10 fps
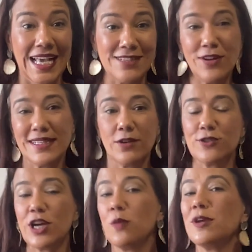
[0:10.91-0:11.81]
Es lo que se
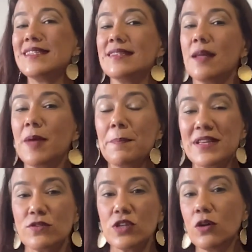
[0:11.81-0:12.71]
conoce como el sistema de
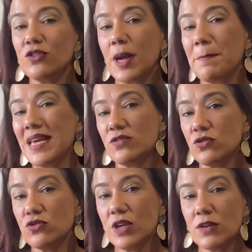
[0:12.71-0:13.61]
pesos y
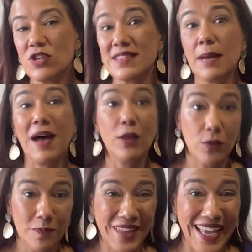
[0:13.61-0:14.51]
contrapesos que nos ha
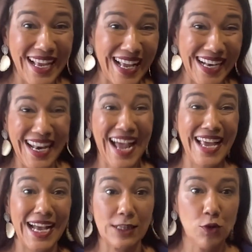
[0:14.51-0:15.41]
salvado de la
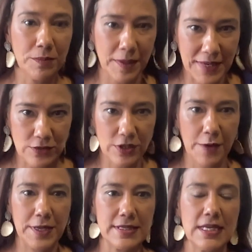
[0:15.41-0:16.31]
hecatombe más de
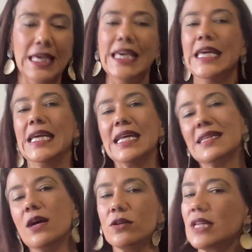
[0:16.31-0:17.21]
una vez y que
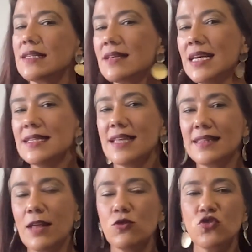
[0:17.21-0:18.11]
entre otras se
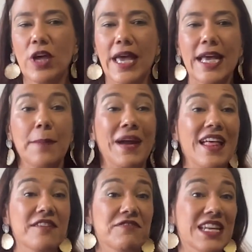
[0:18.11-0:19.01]
traduce en que
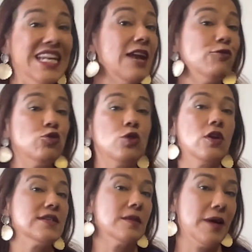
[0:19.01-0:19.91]
para definir el futuro
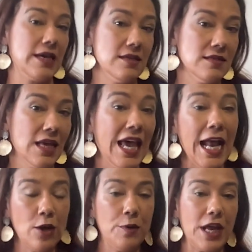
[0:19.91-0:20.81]
de este país
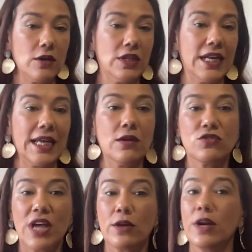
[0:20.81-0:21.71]
el gobierno tiene que
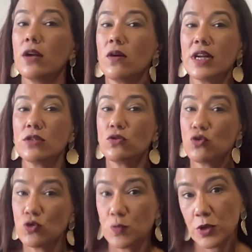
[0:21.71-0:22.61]
negociar con el Congreso
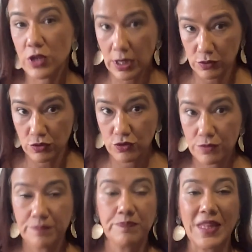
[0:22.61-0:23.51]
sus proyectos.